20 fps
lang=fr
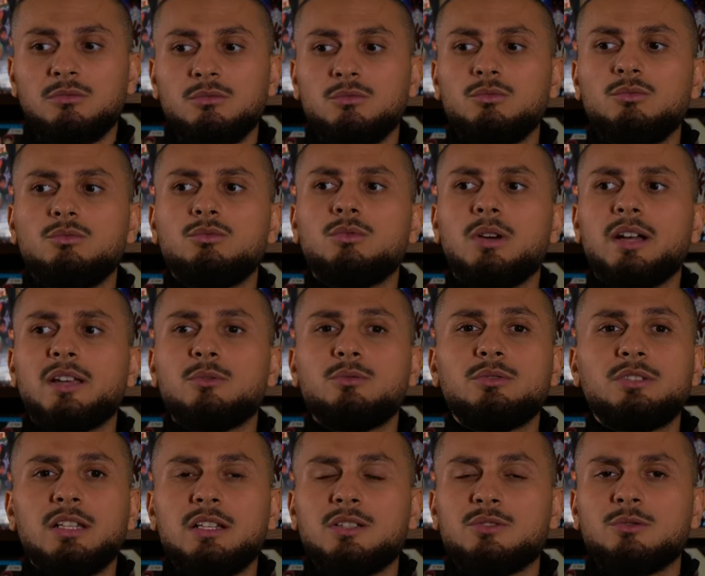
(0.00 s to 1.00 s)
Ou à
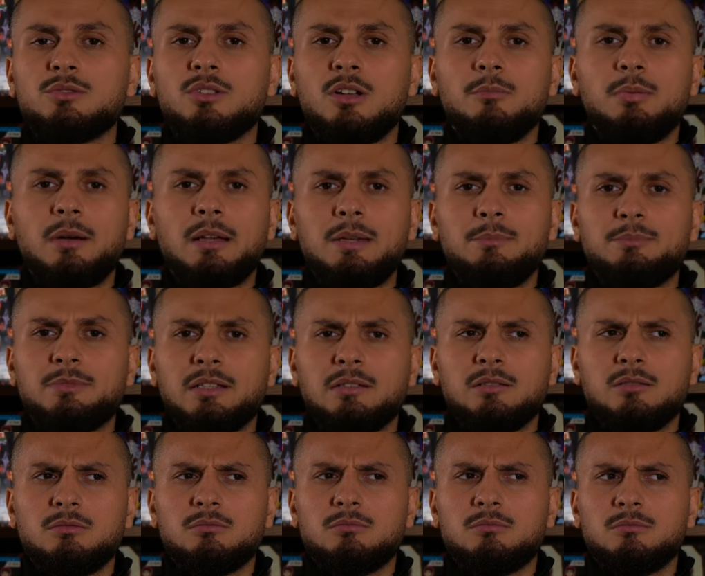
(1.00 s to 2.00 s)
écouter les autres en parler
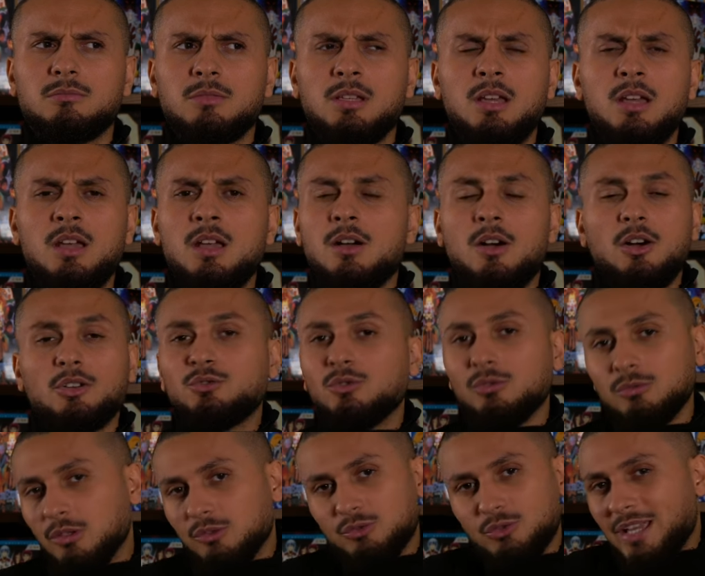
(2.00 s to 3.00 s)
peut-être. En
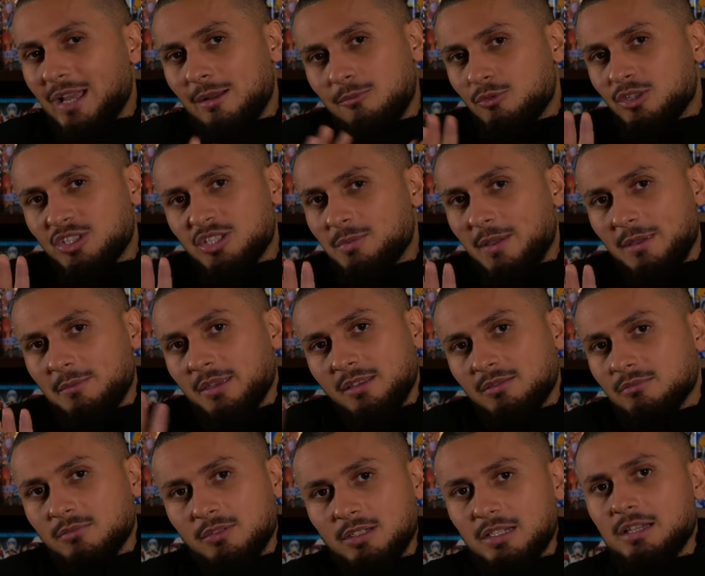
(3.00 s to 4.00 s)
tout, en tout cas, moi j'ai pas aimé.
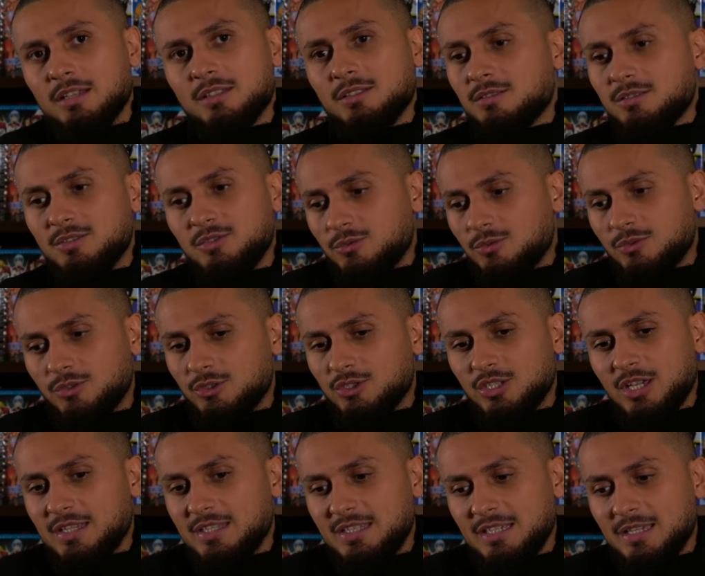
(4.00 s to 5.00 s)
Voilà, c'est tout ce que
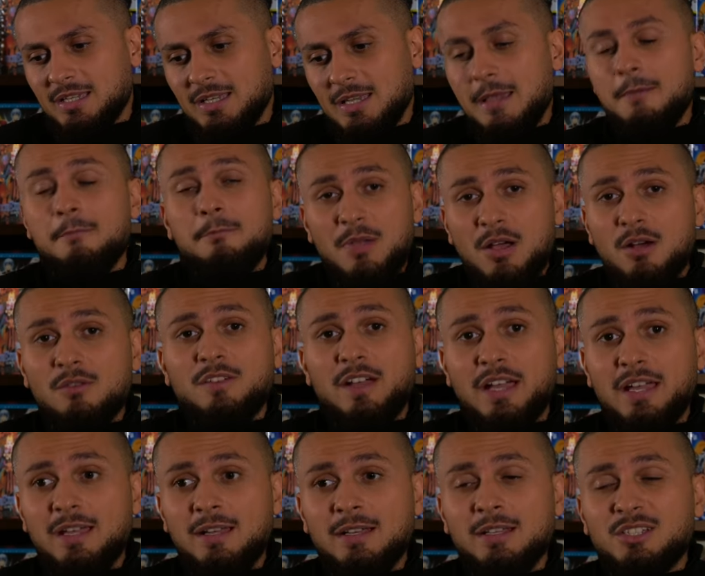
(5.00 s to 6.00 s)
j'ai à dire. Mais en
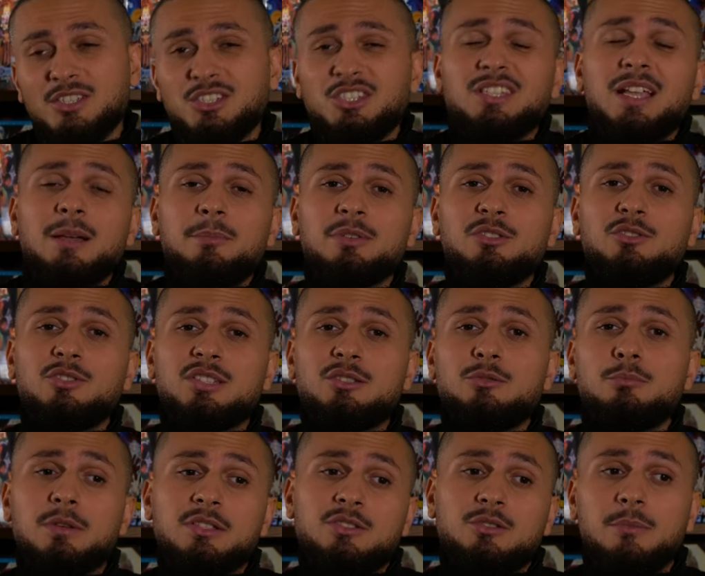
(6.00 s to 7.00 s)
vrai, j'étais un peu
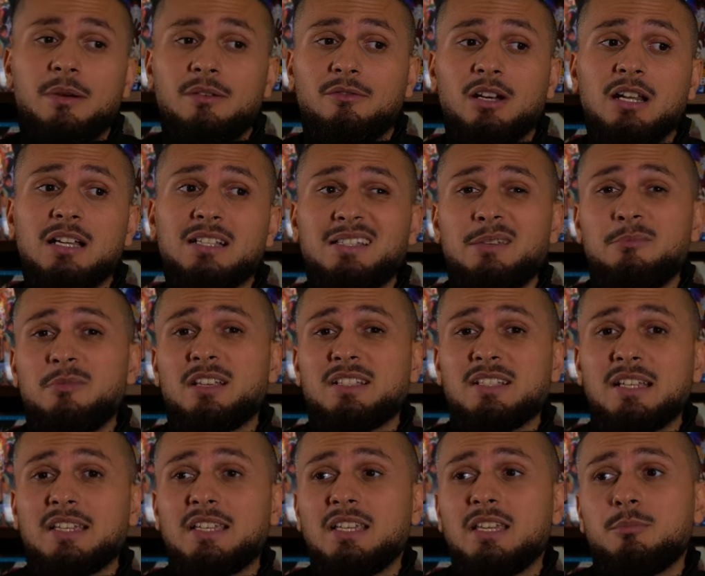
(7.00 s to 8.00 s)
dessus parce que bah voilà, c'est
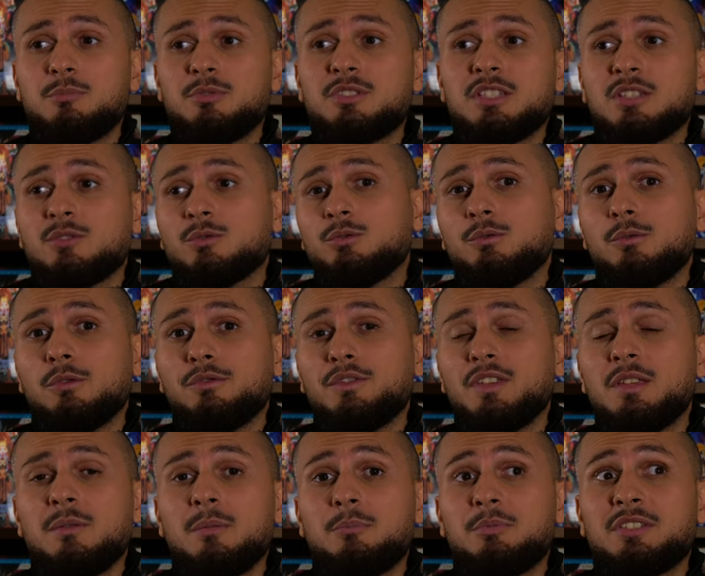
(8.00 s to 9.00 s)
Miyazaki et puis c'était son nouveau
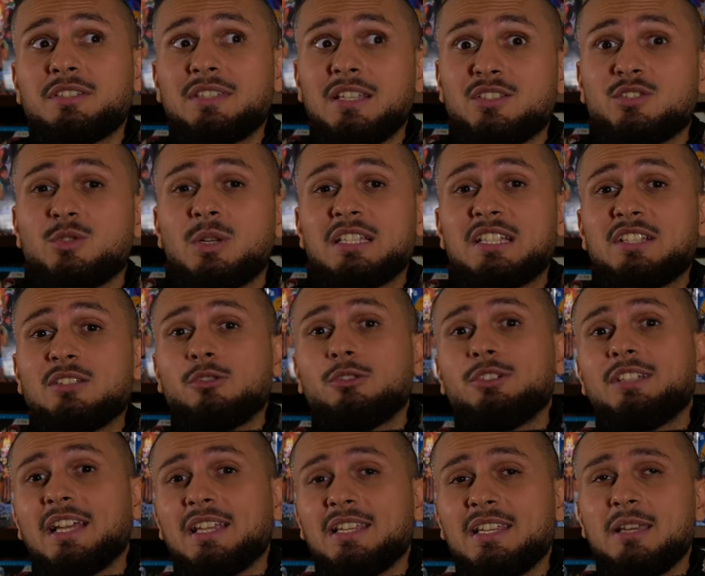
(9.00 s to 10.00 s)
film et puis c'était soi-disant le
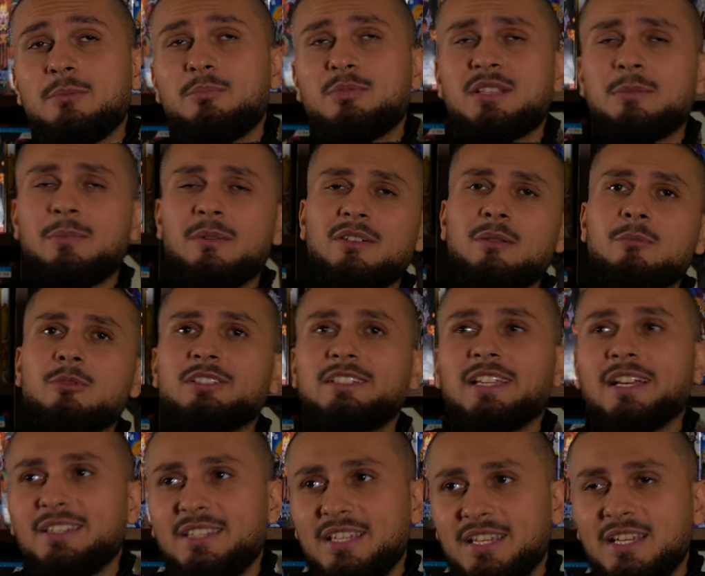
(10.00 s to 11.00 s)
dernier, et puis c'est pas vraiment le
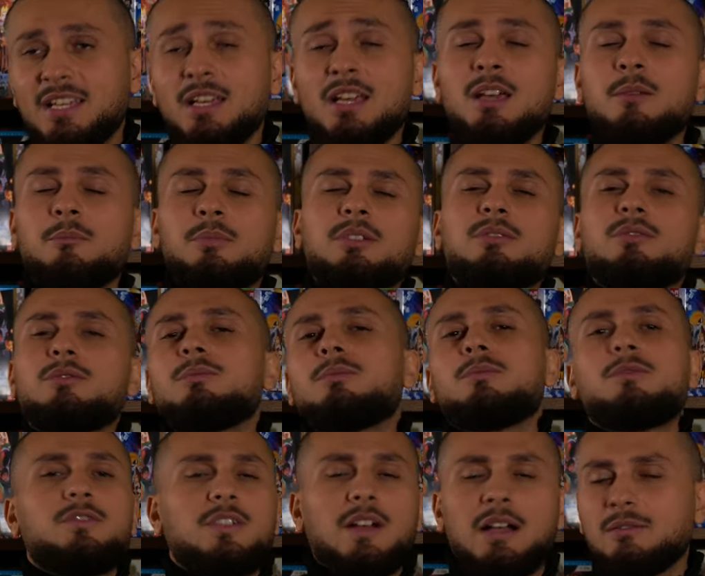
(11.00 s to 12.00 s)
dernier, puis vous,
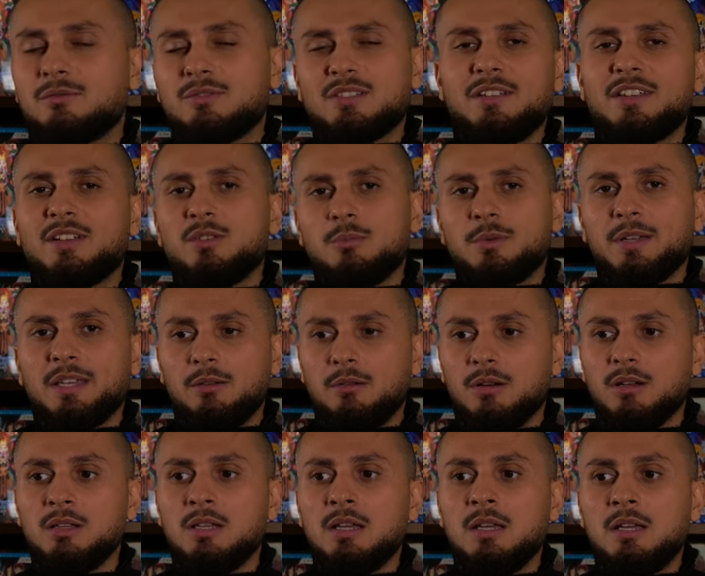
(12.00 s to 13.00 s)
enfin, vous avez compris
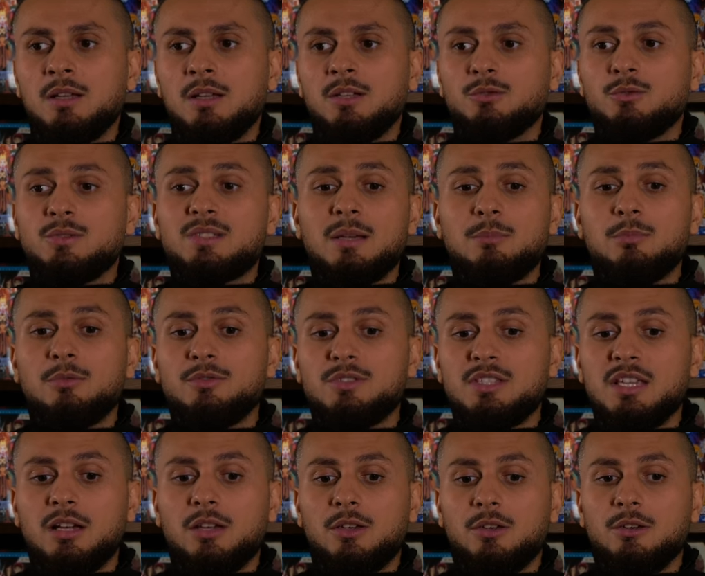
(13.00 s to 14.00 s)
quoi. Tout ça pour vous
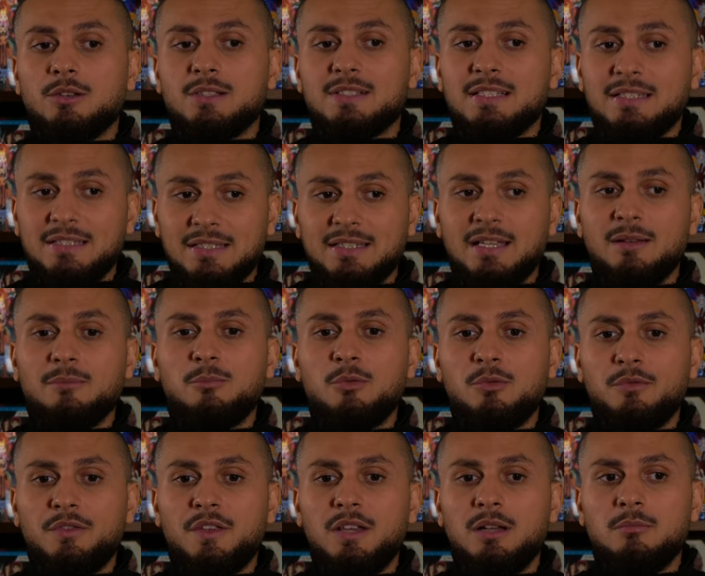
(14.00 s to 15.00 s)
dire que c'était un
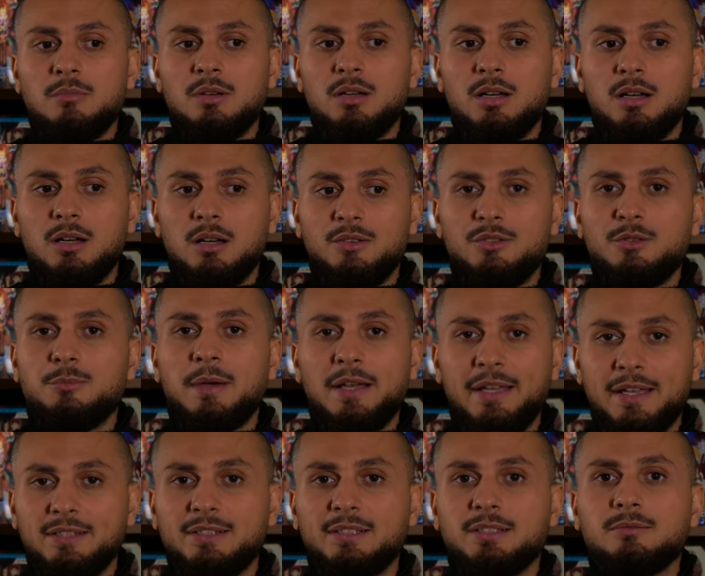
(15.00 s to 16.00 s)
bon film à ne pas
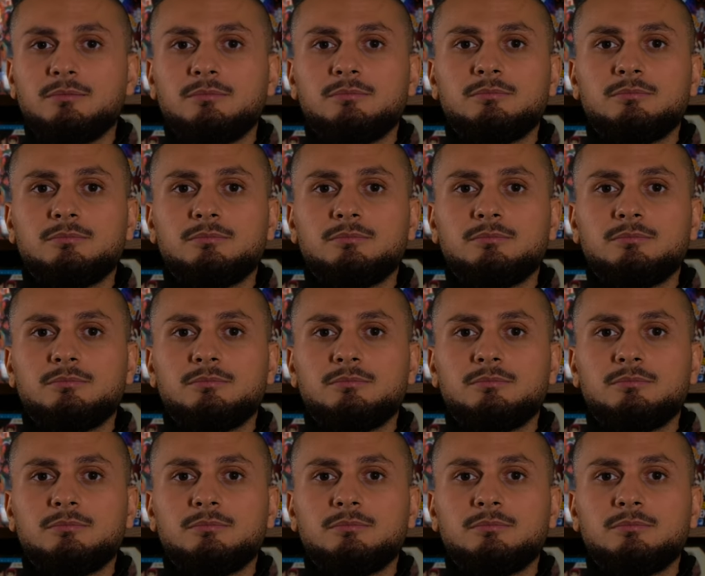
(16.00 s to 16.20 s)
regarder.